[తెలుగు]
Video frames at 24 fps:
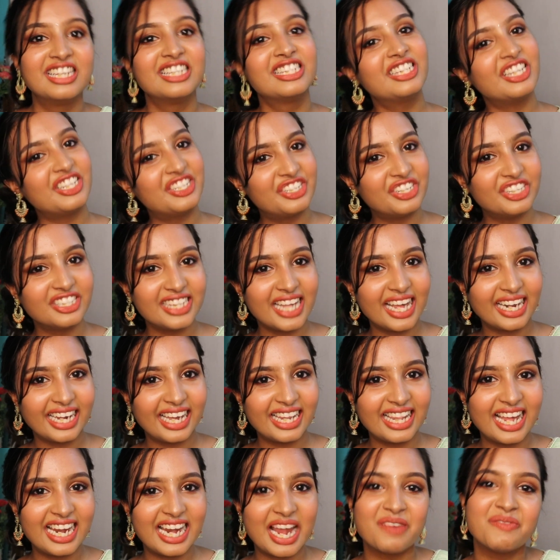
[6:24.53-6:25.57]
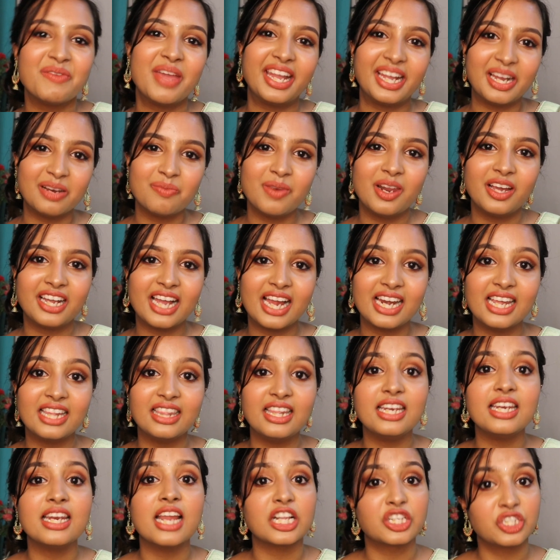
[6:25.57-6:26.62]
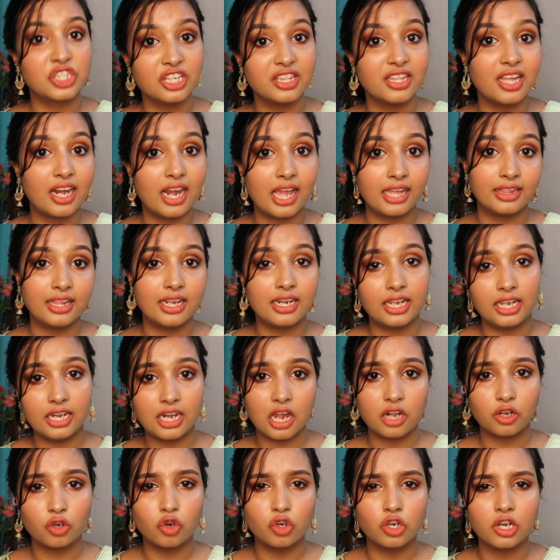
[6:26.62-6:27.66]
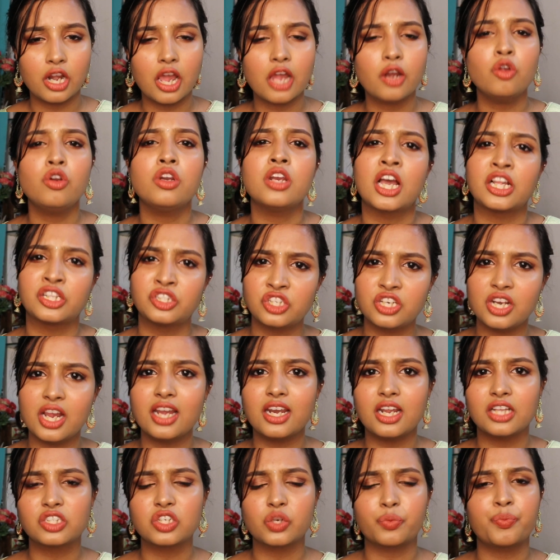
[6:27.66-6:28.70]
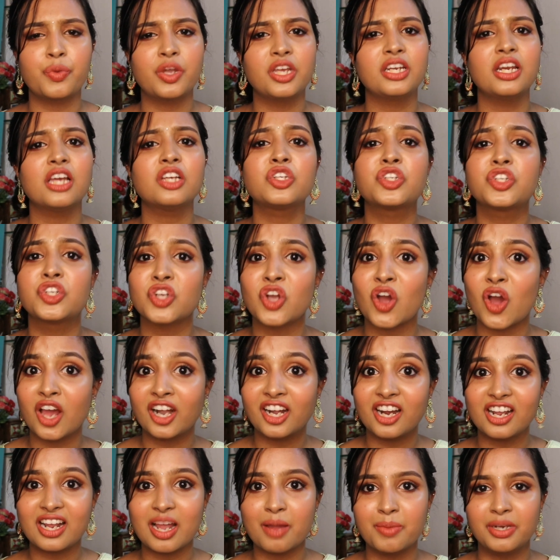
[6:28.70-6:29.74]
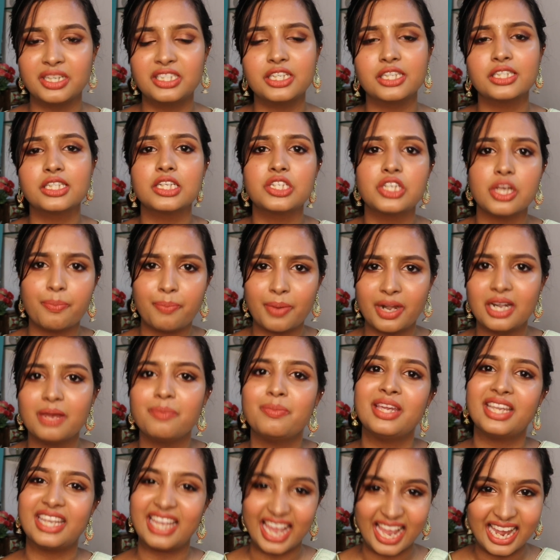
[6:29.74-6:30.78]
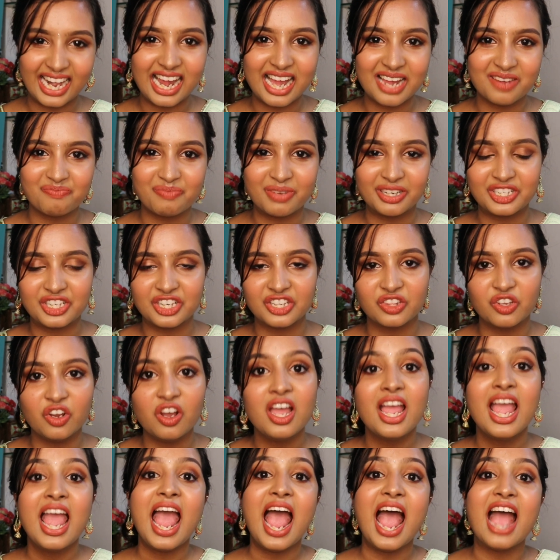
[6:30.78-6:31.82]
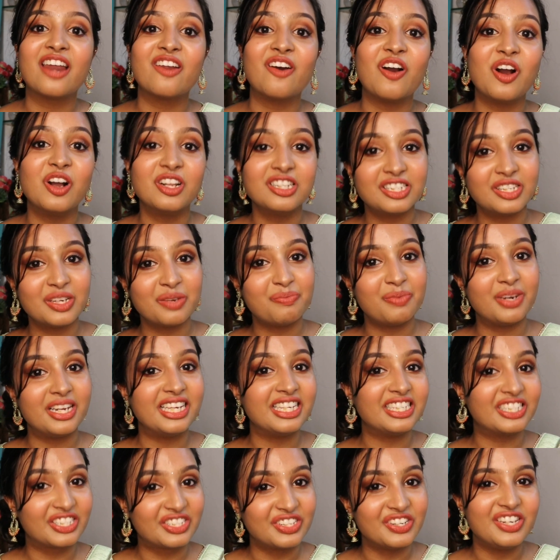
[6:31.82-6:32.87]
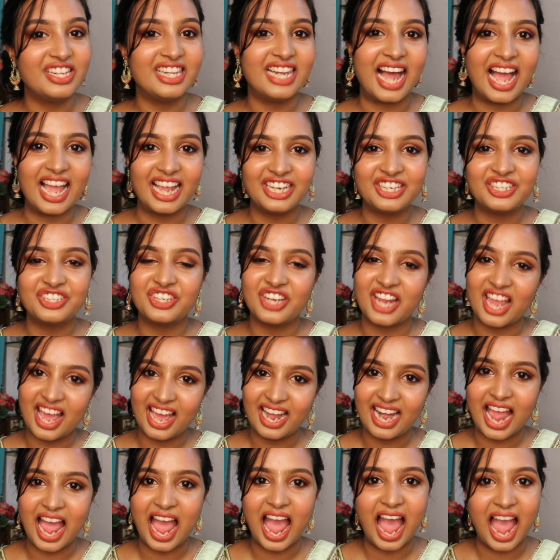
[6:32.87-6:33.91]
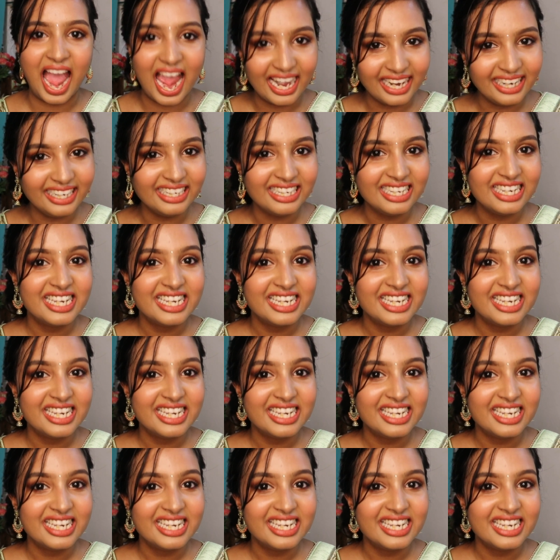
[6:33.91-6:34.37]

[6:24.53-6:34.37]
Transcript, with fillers: సో చూసారు కదా నా మేకప్ లుక్ అనేది నచ్చిందని అయితే నేను అనుకుంటున్నాను నచ్చినా నచ్చకపోయినా గా కమెంట్ చేసి చెప్పండి మీకు ఎలా అనిపించిందో అండ్ ఆల్సో ప్లీజ్ డూ లైక్ షేర్ అండ్